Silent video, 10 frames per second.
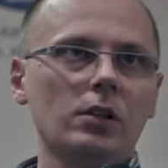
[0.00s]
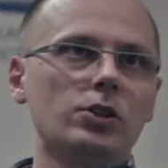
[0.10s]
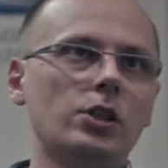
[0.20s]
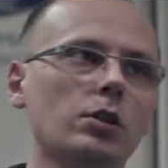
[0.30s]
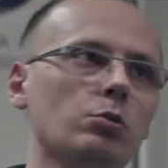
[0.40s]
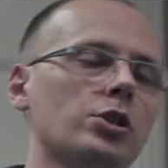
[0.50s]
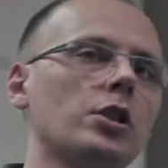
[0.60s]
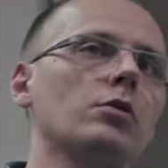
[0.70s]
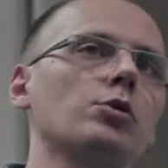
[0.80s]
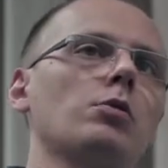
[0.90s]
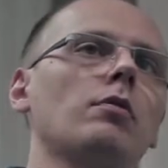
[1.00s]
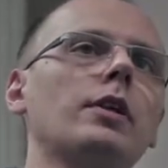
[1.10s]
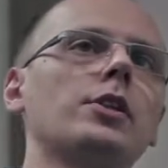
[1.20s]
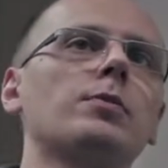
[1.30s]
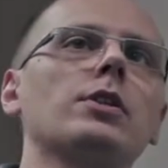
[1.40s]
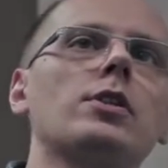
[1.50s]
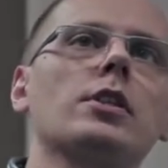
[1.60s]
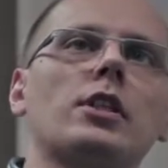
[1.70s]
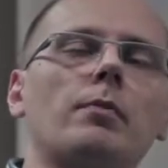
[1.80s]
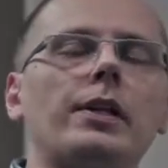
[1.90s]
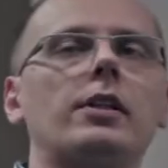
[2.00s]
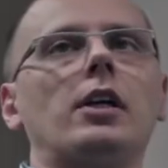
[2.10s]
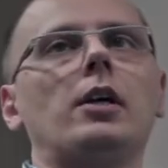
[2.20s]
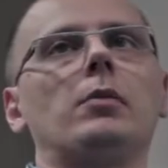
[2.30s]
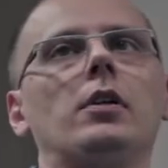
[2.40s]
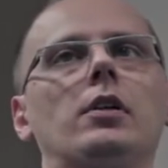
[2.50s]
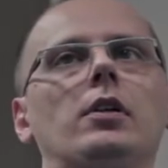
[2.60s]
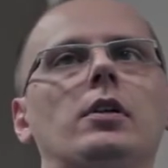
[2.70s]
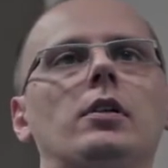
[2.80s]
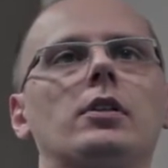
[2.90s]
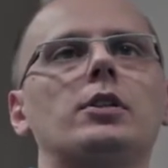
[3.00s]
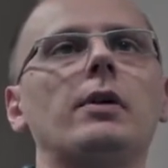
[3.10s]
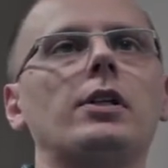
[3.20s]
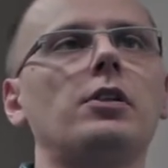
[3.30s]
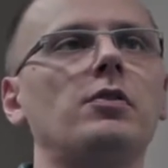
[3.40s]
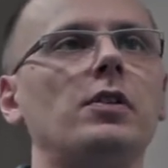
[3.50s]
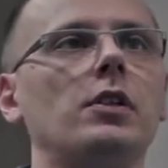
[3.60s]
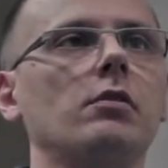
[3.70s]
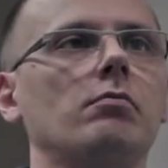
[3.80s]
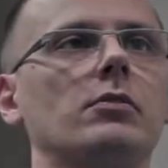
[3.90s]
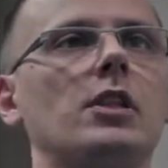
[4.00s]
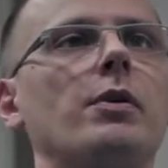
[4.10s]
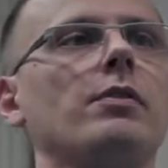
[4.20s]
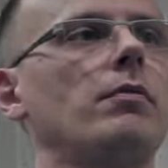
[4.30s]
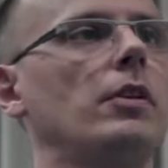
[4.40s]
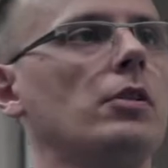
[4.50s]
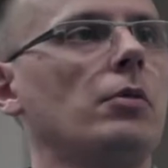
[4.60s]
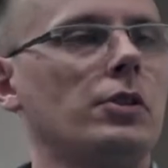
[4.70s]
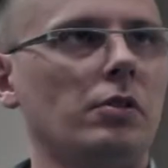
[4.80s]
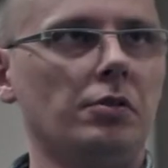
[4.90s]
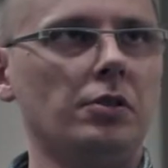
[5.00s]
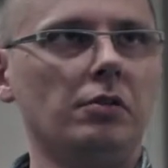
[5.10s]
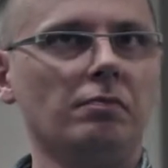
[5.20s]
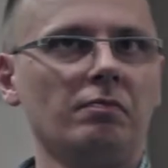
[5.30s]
Ci, którzy usiłowali zmierzyć się z tematem y, Smart TV, zapewne wiedzą o co chodzi.